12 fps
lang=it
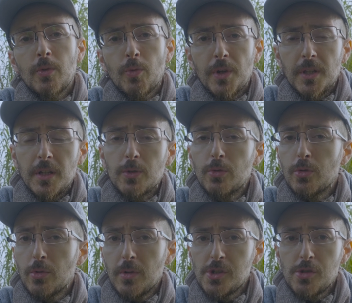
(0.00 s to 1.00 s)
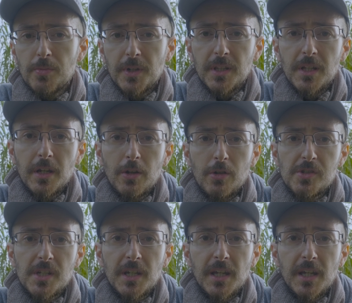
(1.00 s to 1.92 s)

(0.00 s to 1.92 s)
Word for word: Quindi tutto questo per dire cosa?